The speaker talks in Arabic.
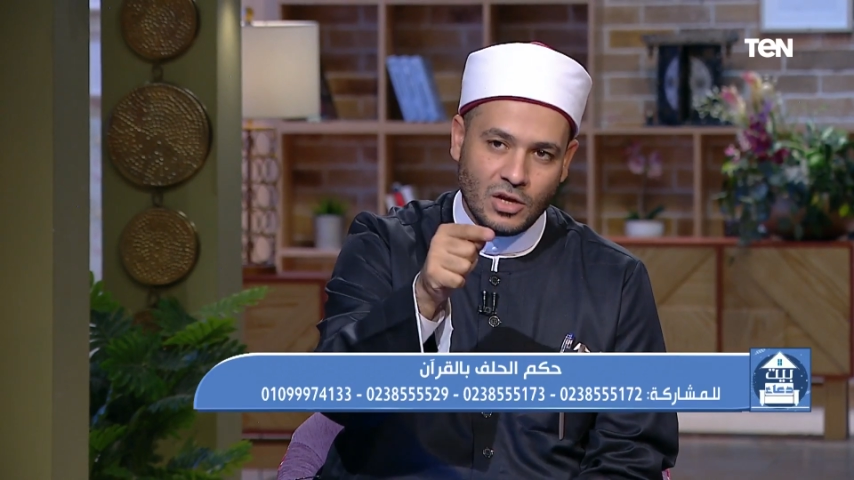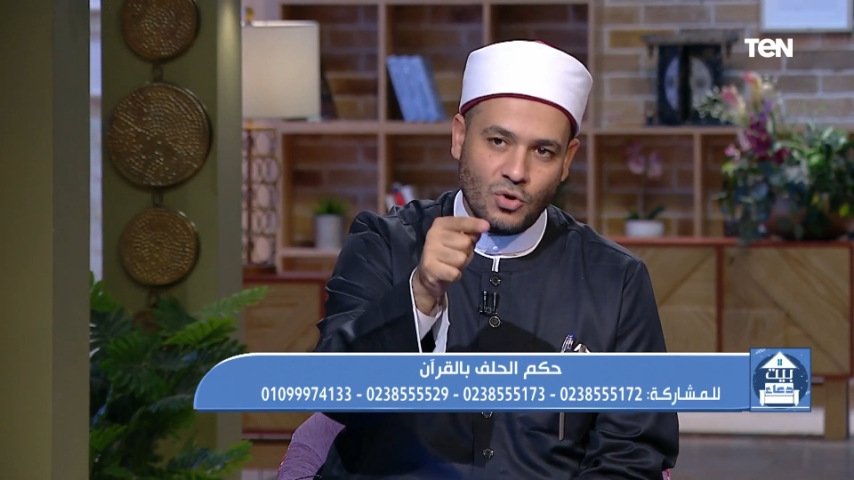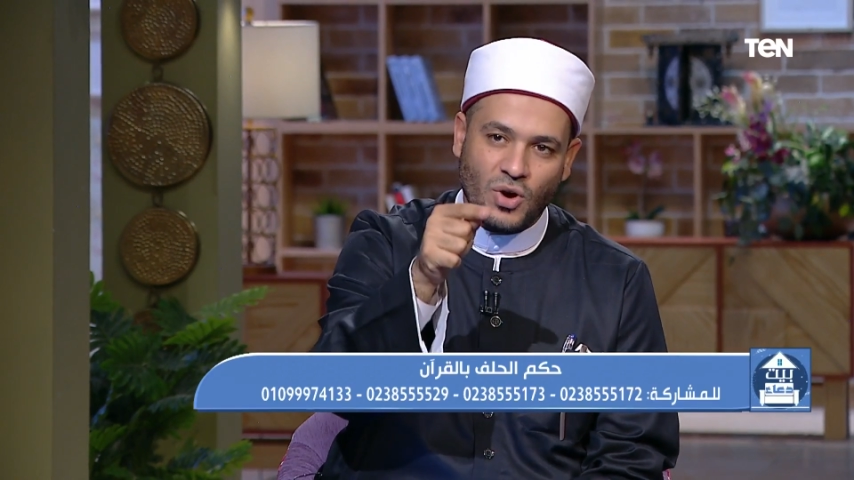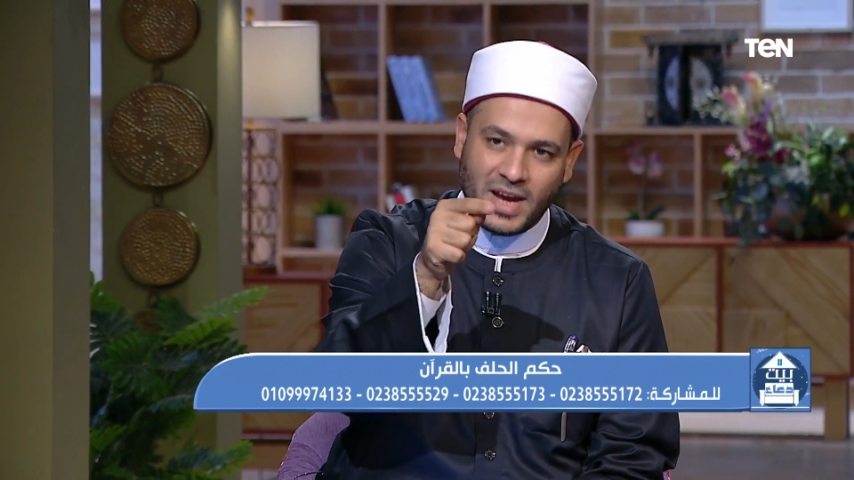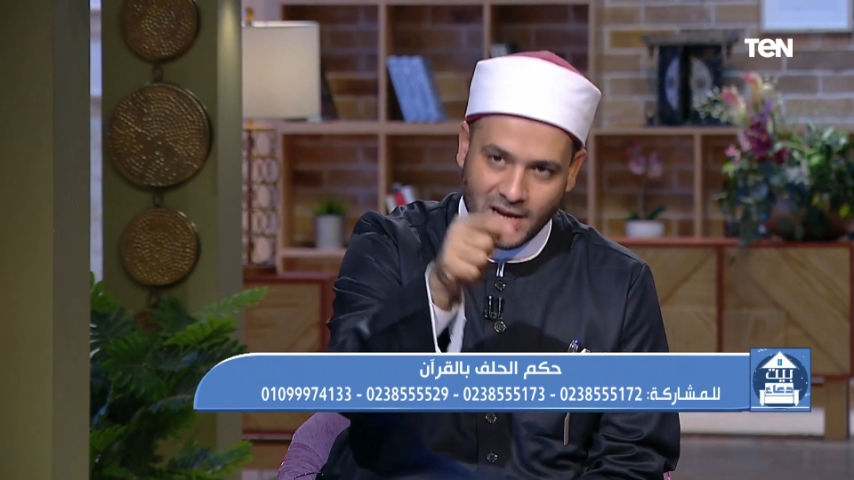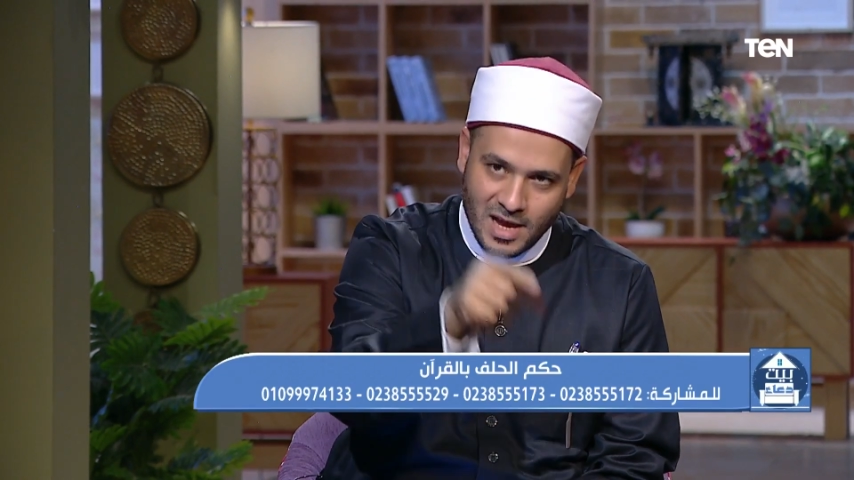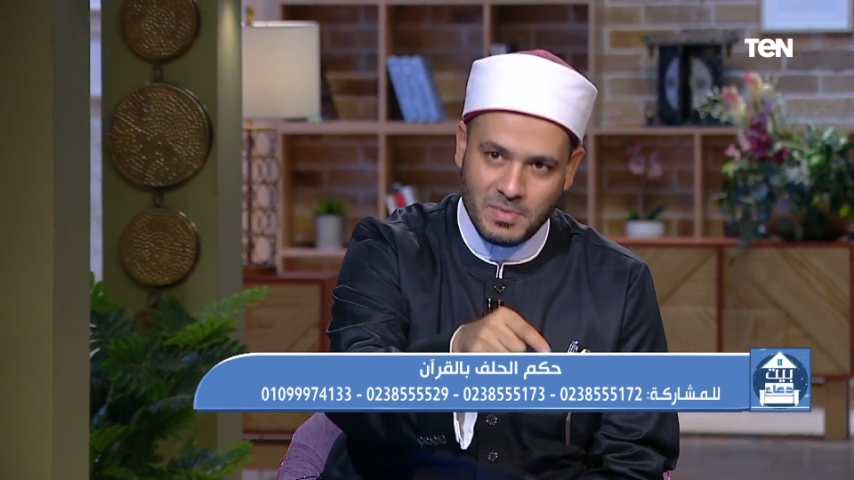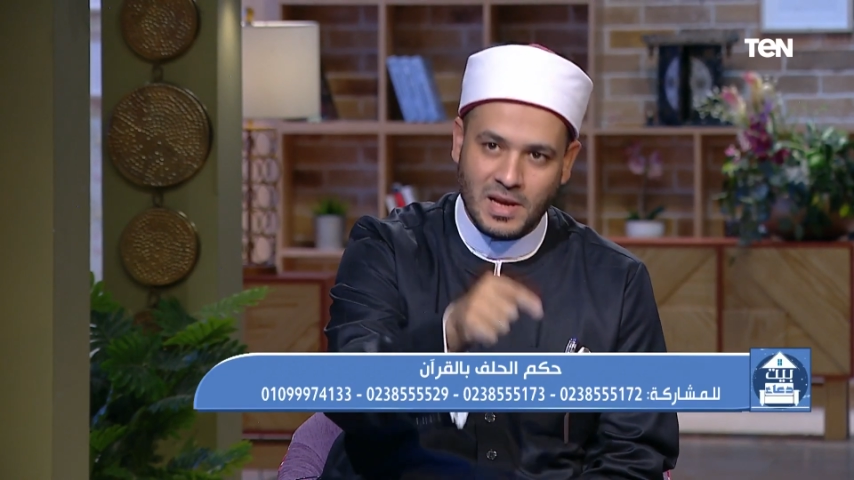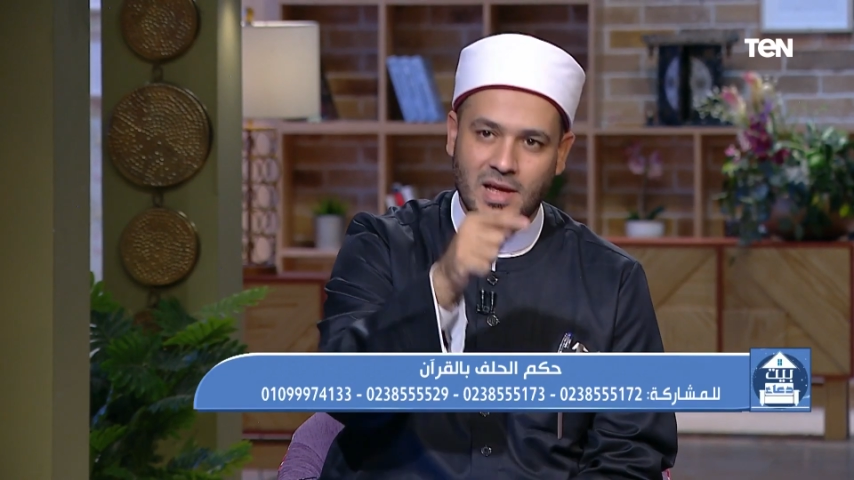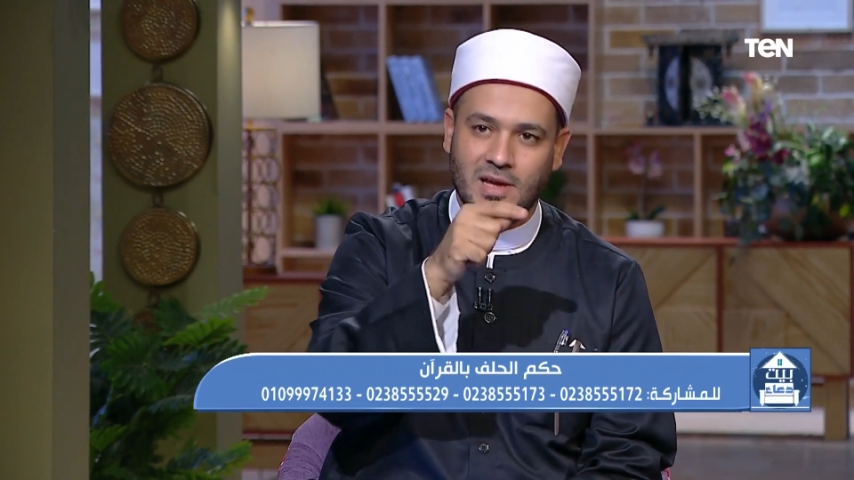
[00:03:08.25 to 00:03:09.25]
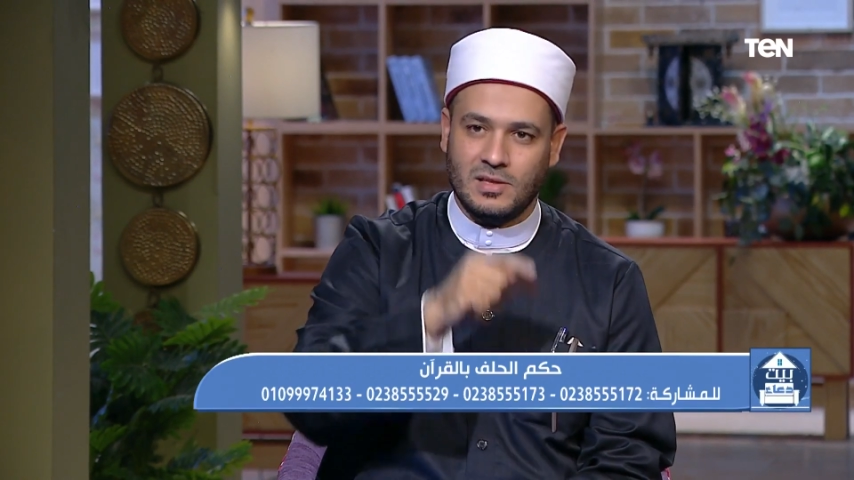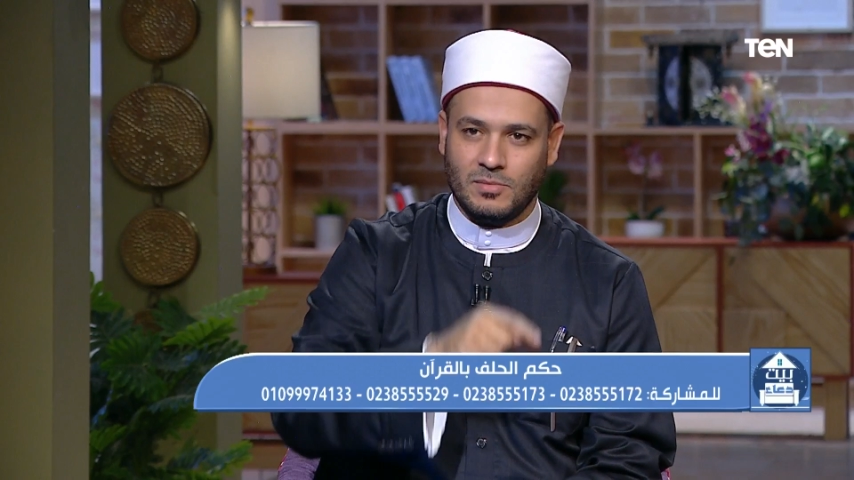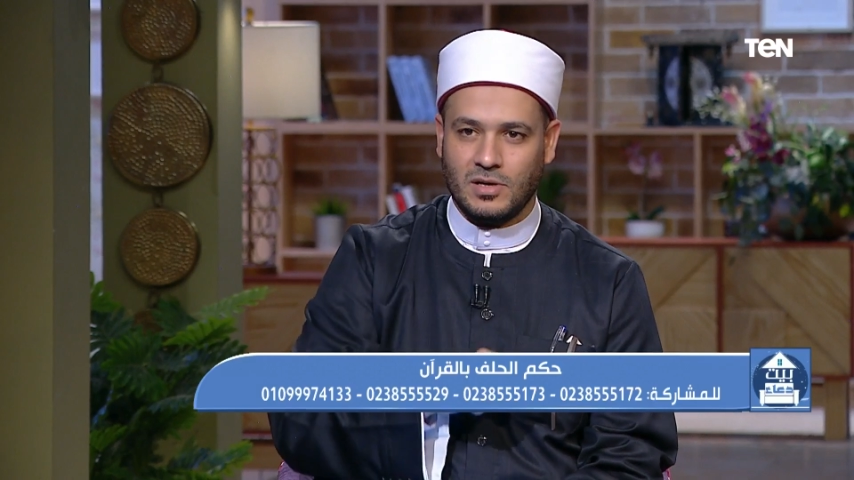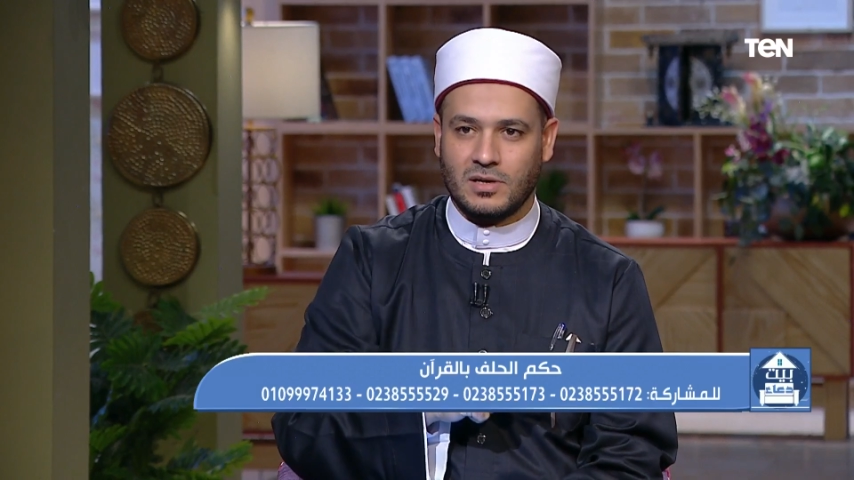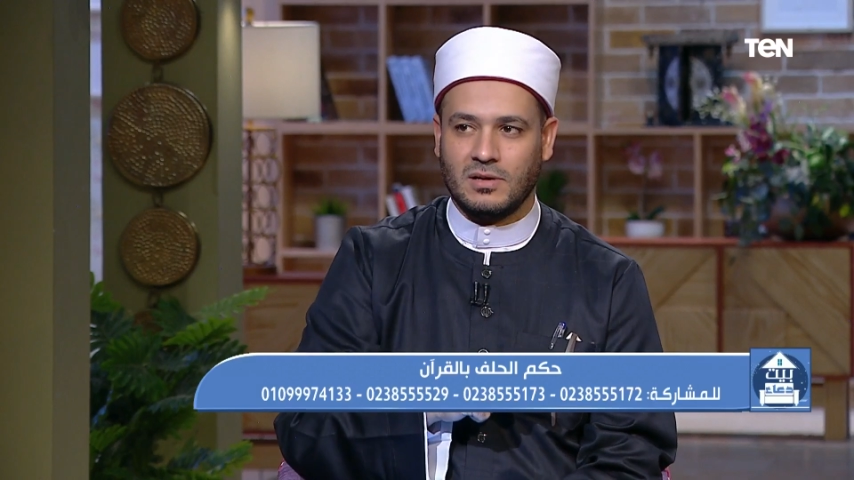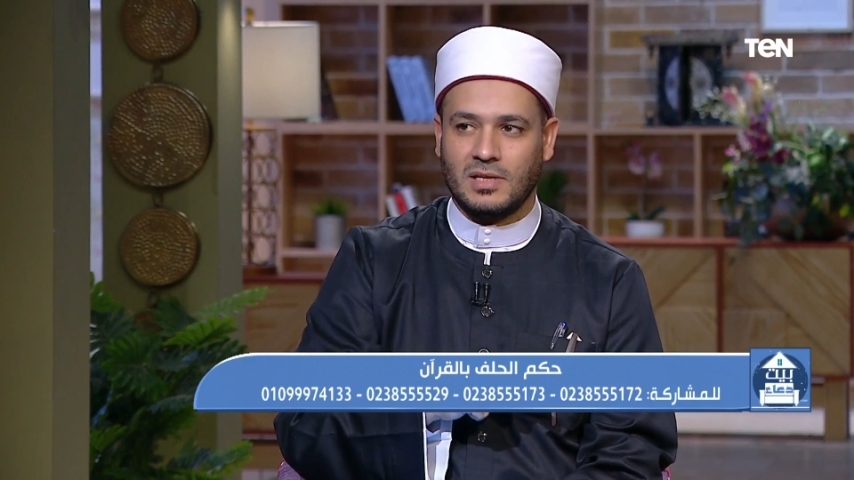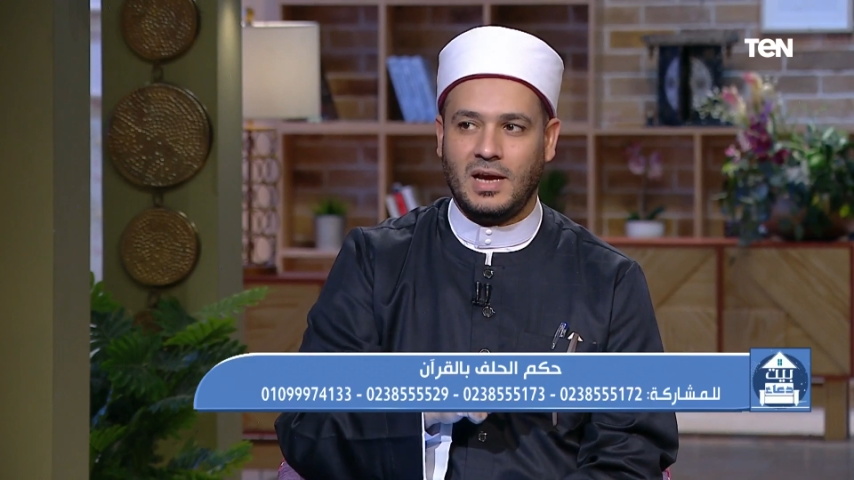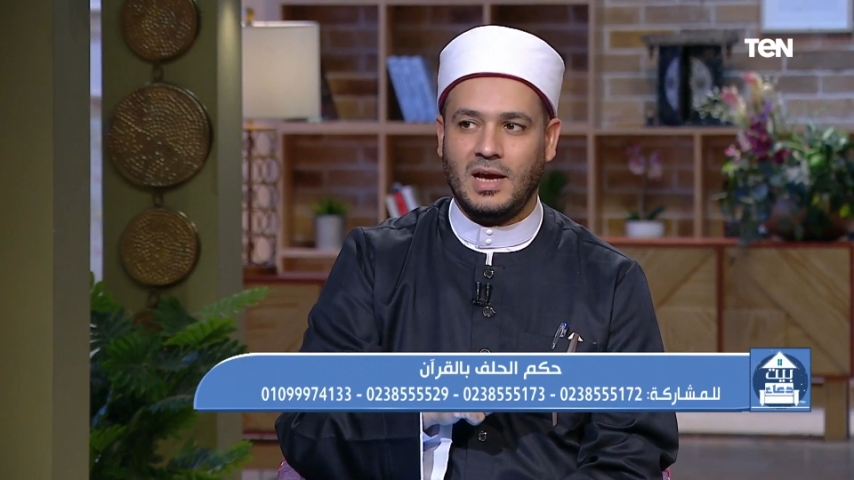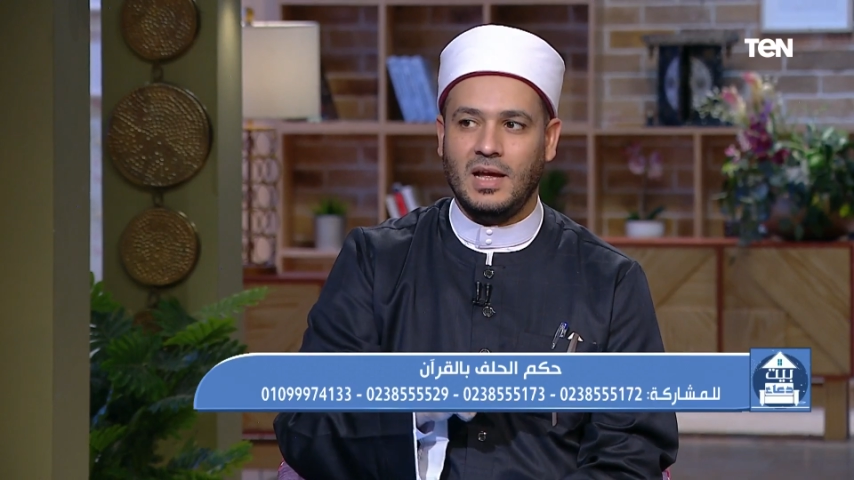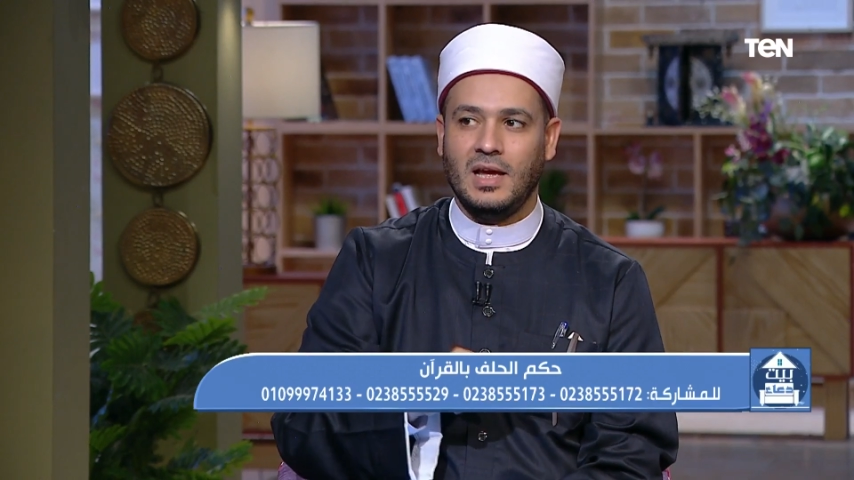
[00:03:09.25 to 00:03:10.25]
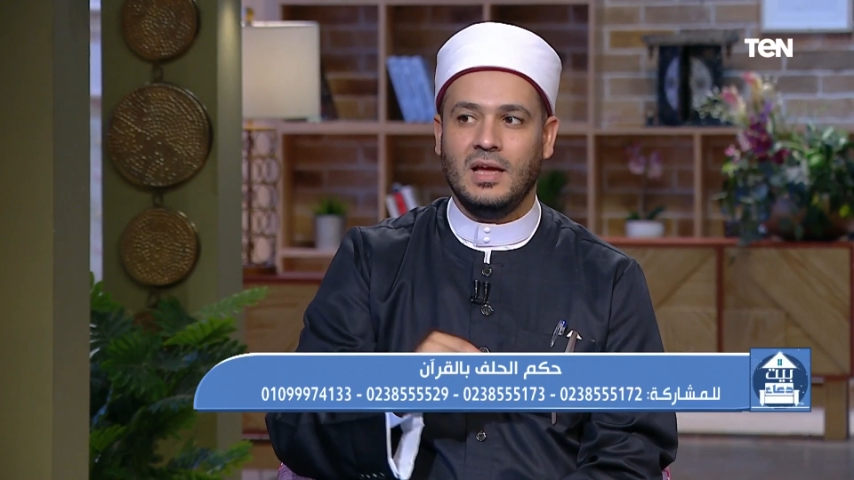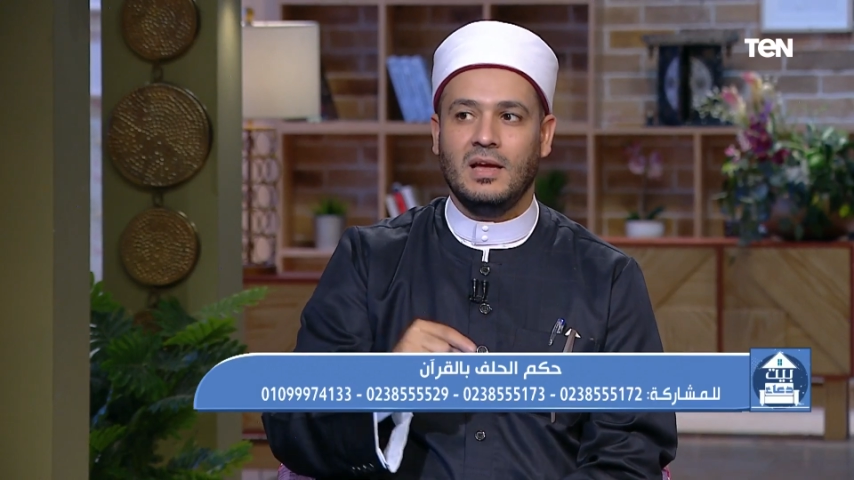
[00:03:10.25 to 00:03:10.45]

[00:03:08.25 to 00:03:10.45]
اللي هو كلام الله تبارك وتعالى